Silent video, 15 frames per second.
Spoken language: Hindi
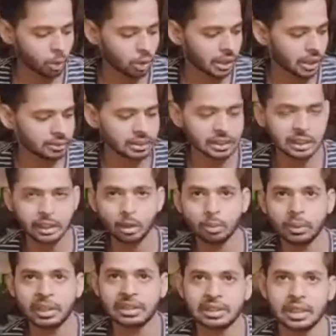लोग आराम से तीन
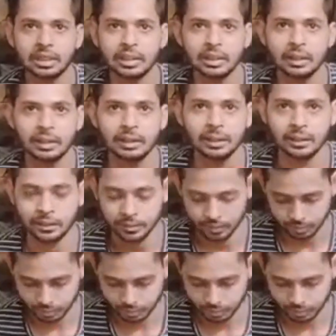रुपये की सेल कर लेते हैं